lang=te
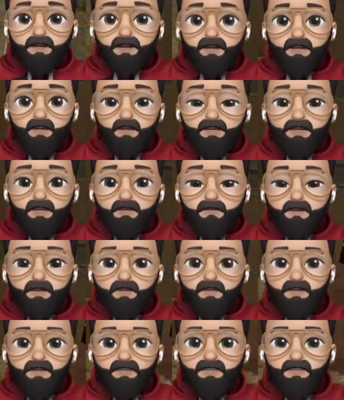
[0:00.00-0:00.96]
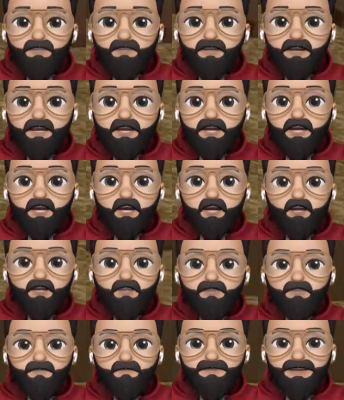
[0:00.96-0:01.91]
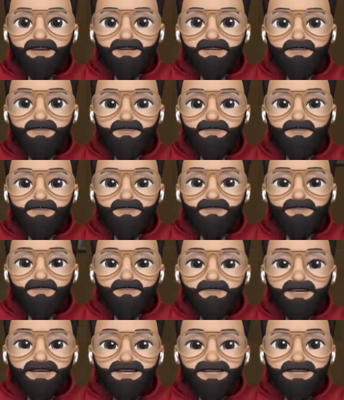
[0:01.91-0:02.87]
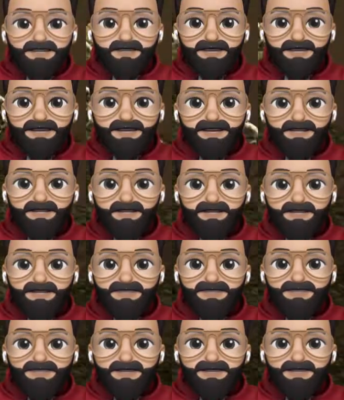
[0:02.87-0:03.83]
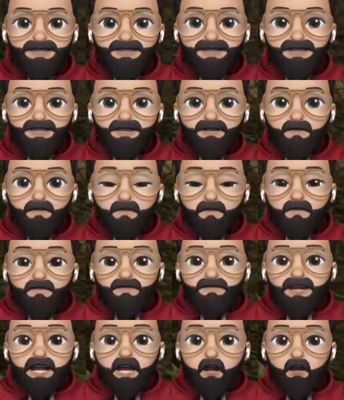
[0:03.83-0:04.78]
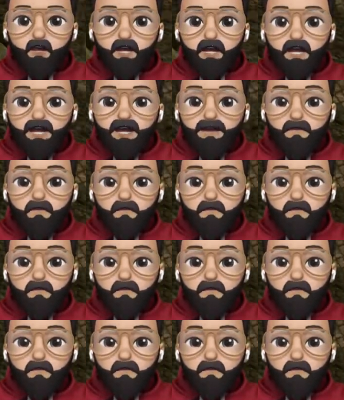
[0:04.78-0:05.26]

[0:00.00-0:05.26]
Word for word: పెయింట్ కొట్టాలో మనకు లొకేషన్ అయితే మనడు ఫెన్సెస్ కూడా ఎగిరి దూకేస్తున్నాడు ఓకే